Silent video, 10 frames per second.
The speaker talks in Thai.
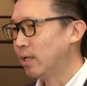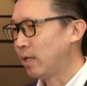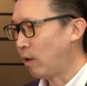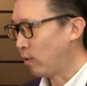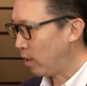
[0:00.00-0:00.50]

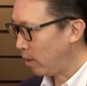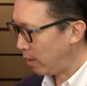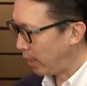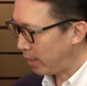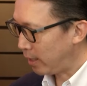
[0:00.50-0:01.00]
เราก็
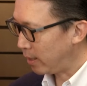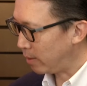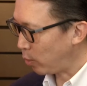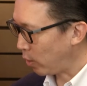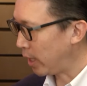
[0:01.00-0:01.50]
ให้
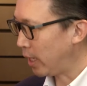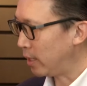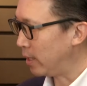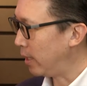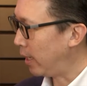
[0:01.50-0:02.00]
บรกเกอร์
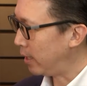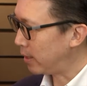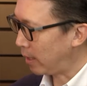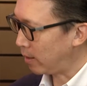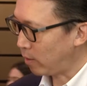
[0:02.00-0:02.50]
หรือให้ทาง